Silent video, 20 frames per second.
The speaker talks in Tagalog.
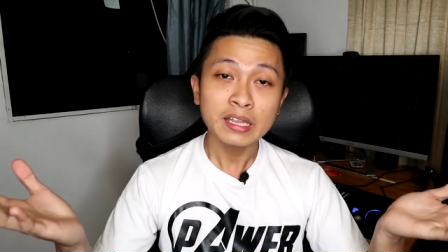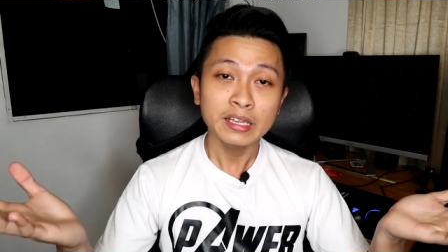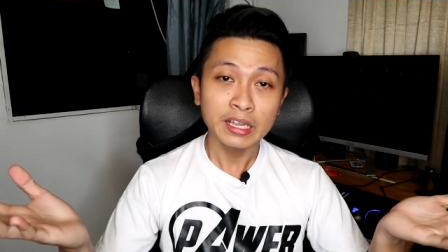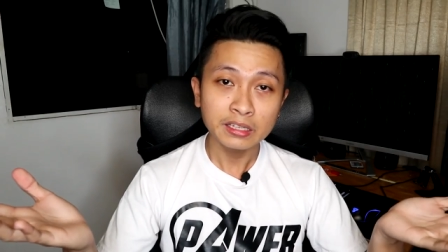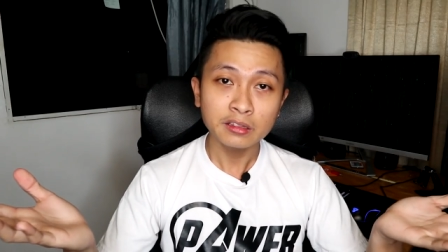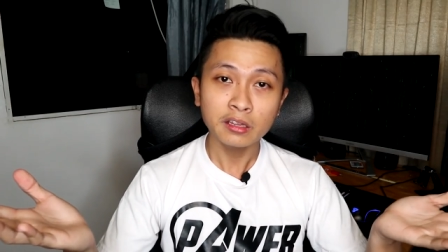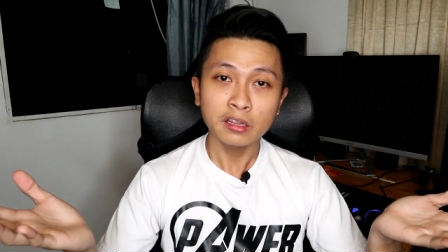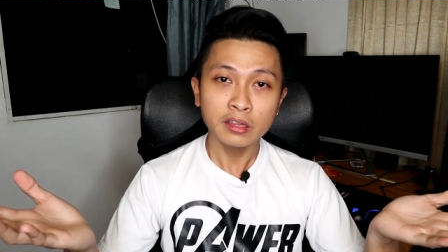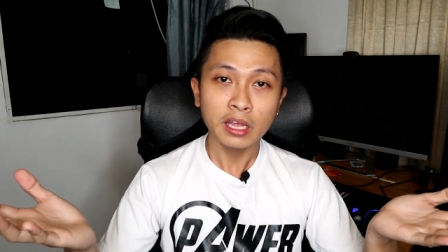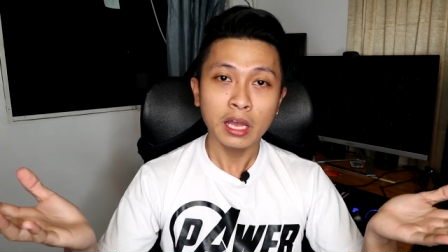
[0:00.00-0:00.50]

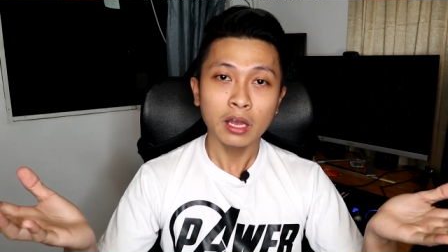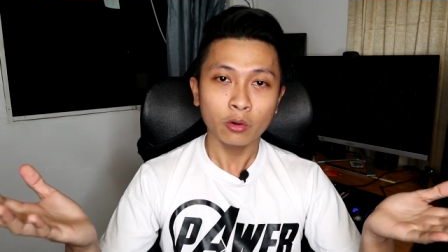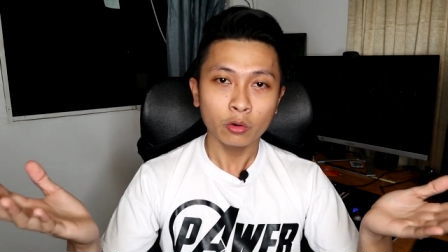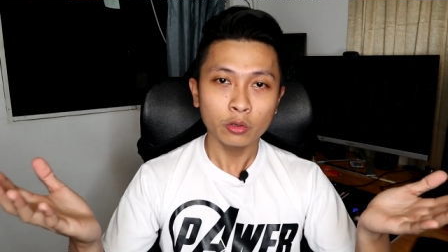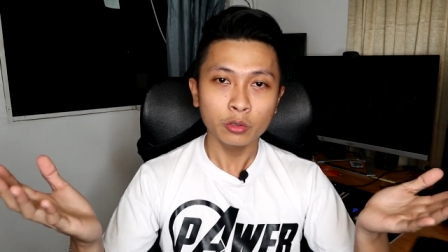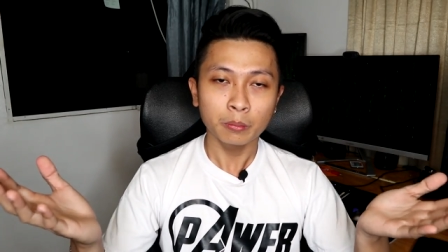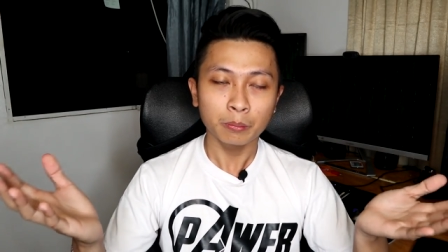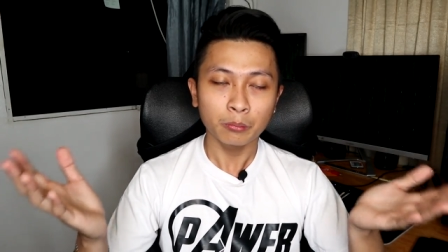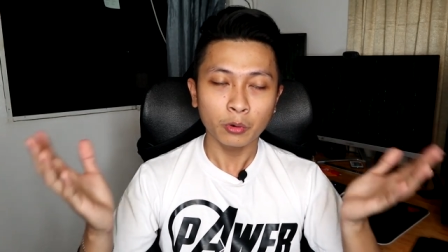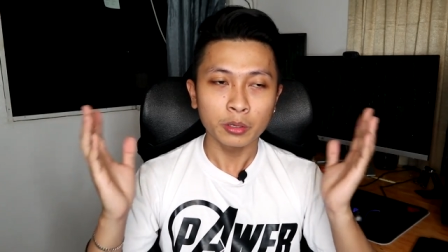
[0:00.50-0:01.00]
Naintindihan ko
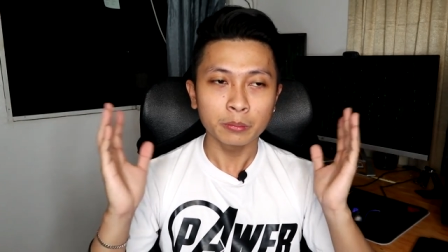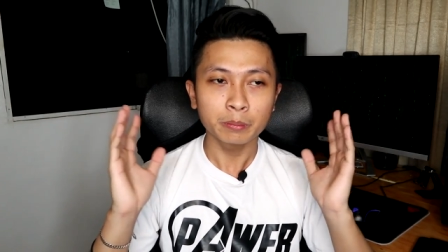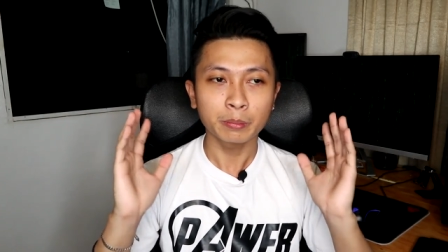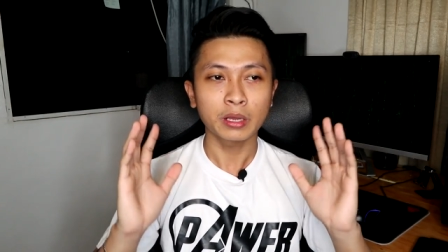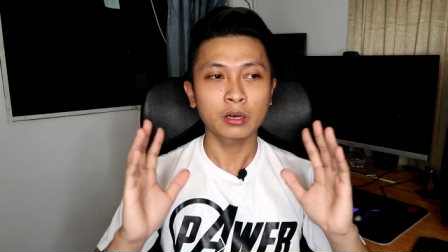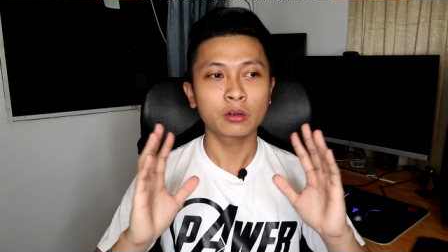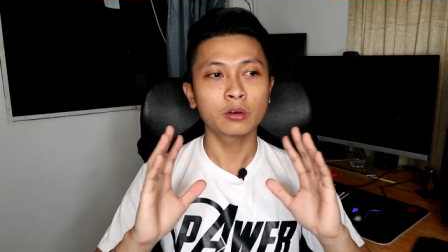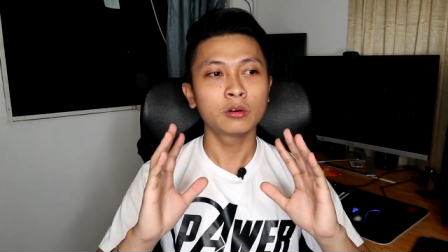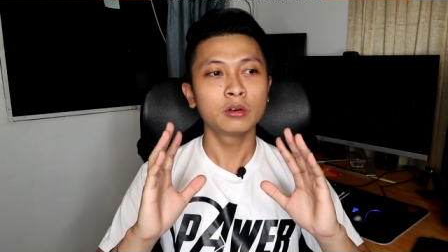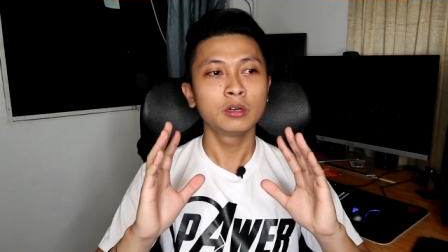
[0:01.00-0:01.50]
yung point,
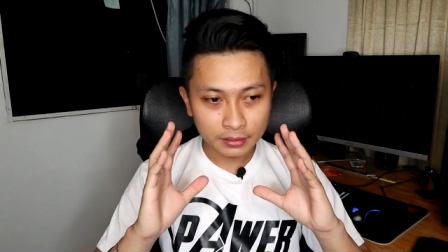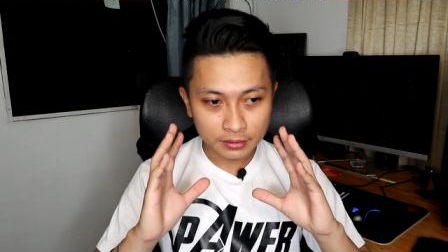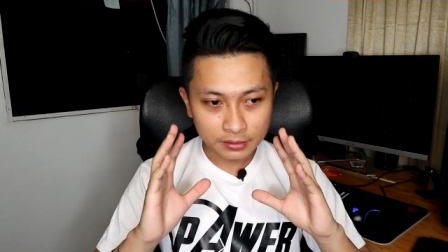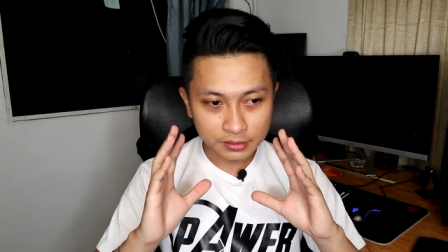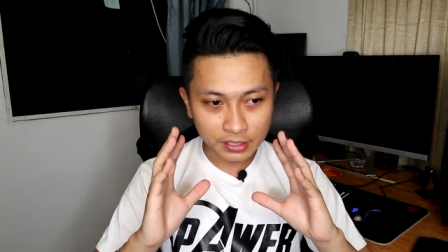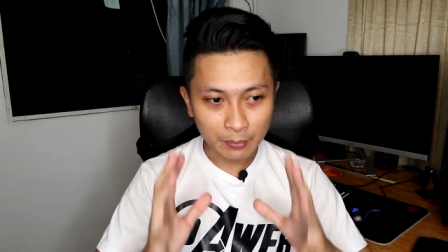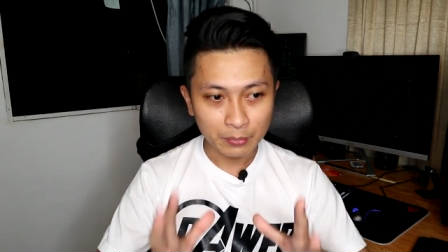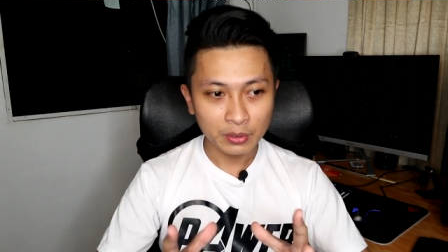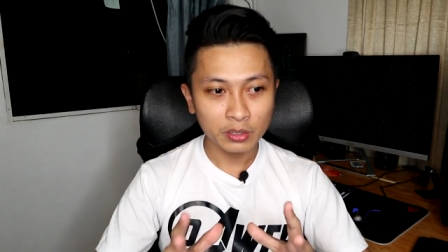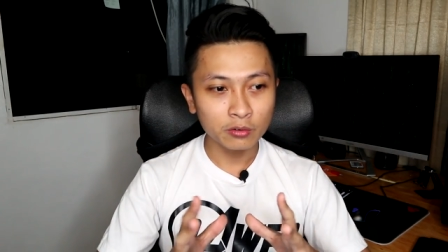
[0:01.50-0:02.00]
pero
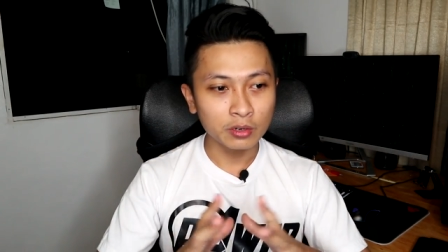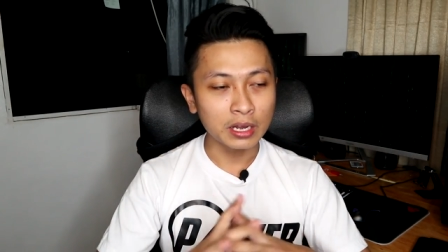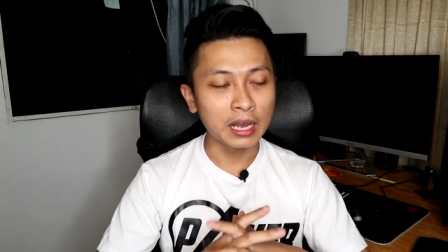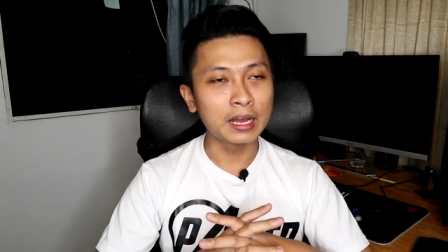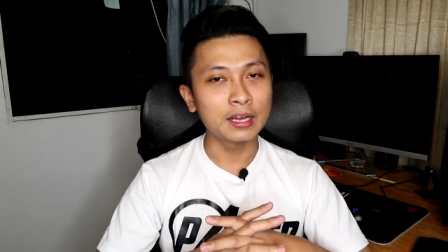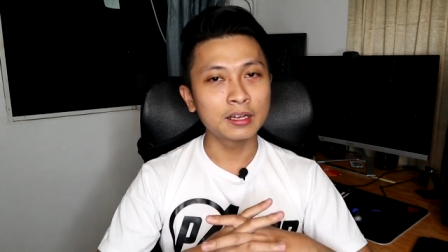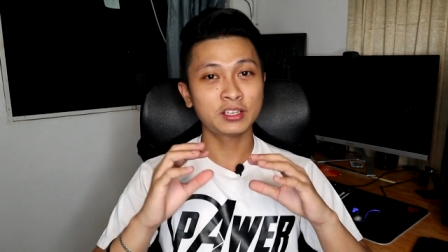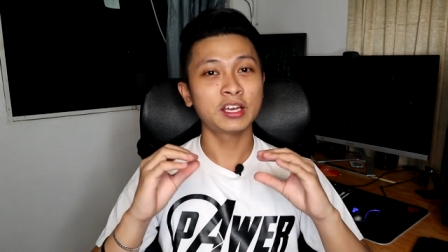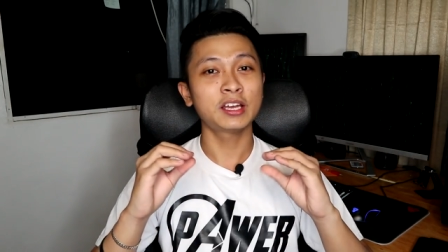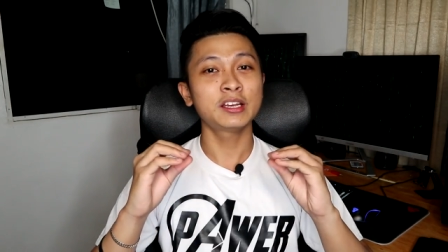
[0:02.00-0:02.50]
sabi ko
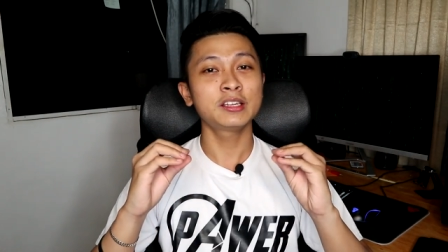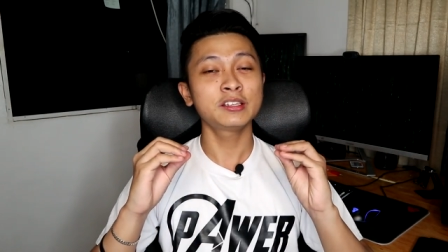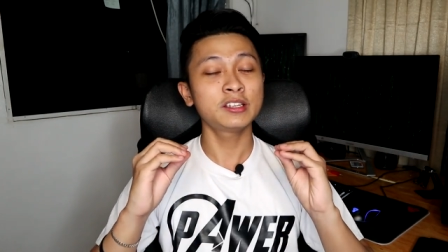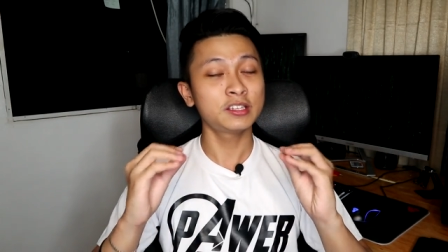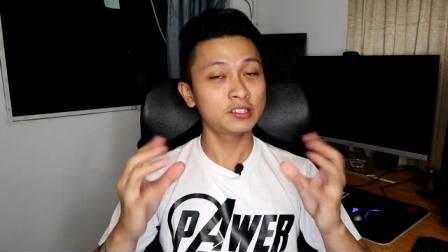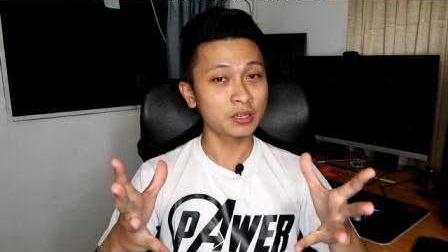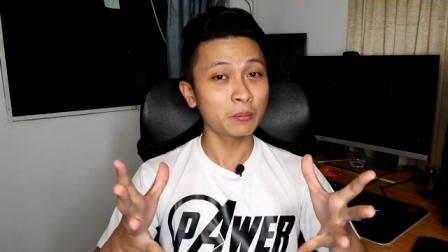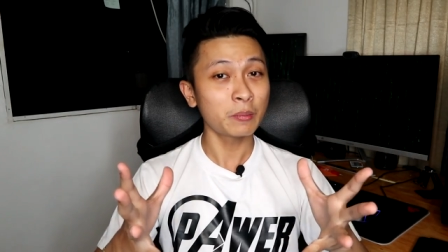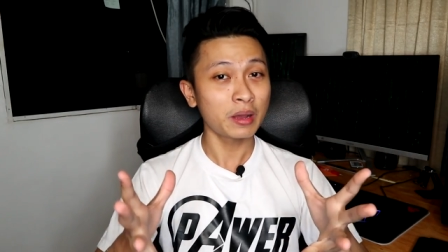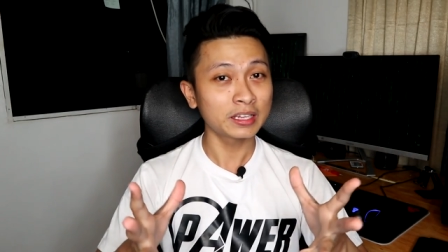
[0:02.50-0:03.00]
nga, and
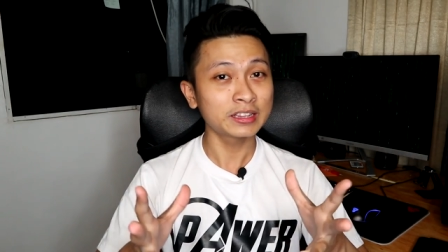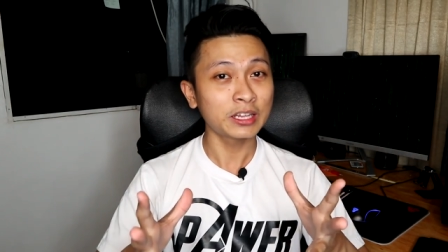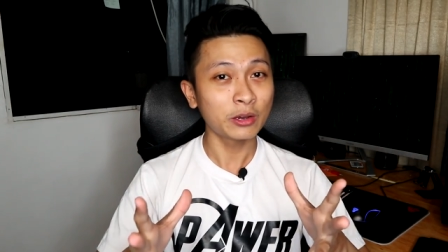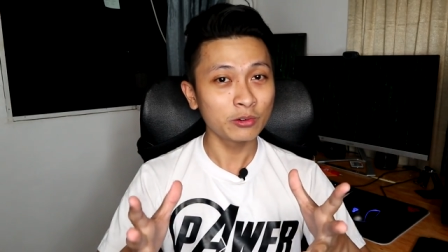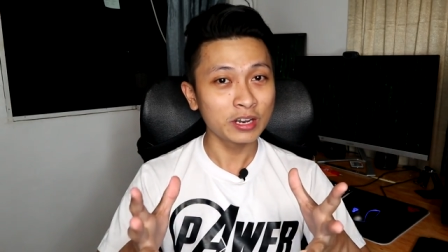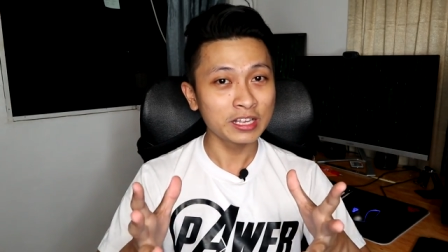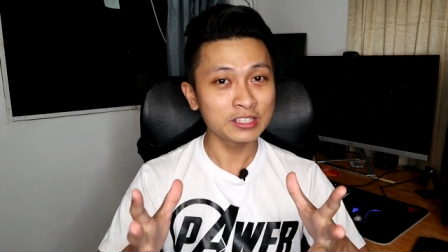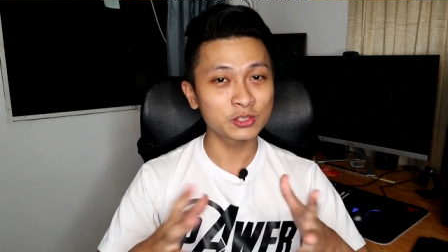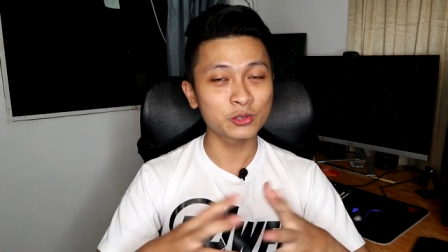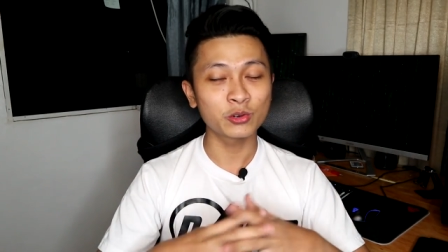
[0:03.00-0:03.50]
sa mga
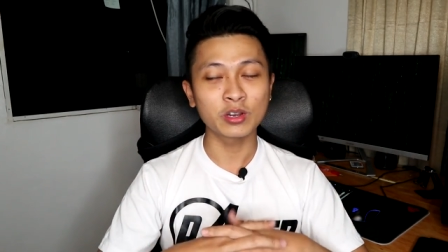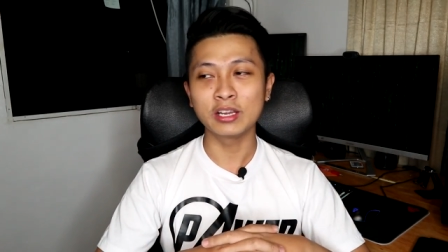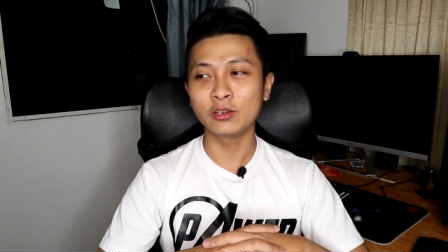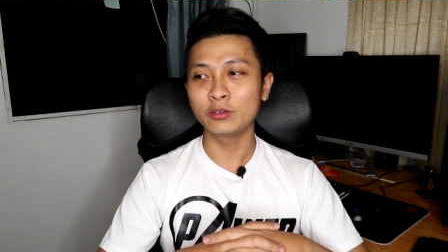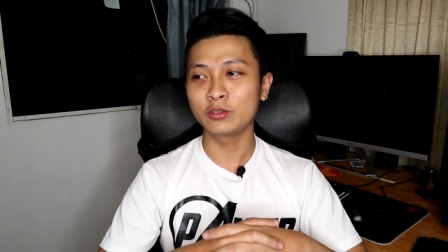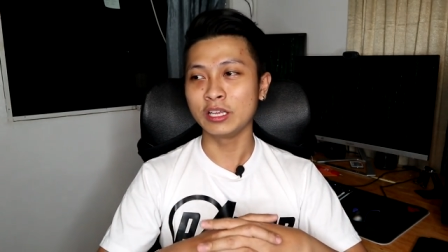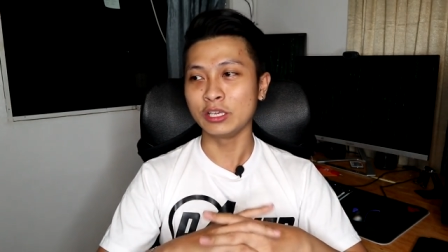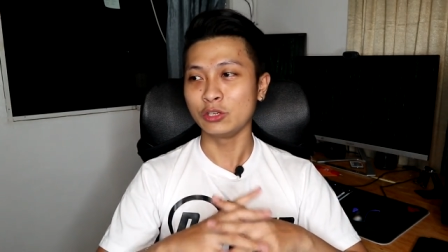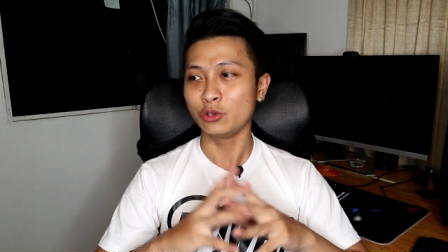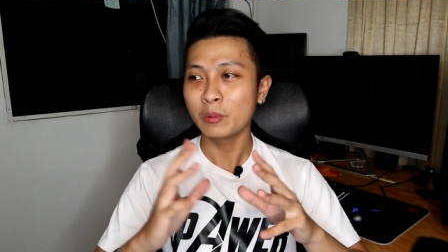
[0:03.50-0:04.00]
downlines ko, ganun din.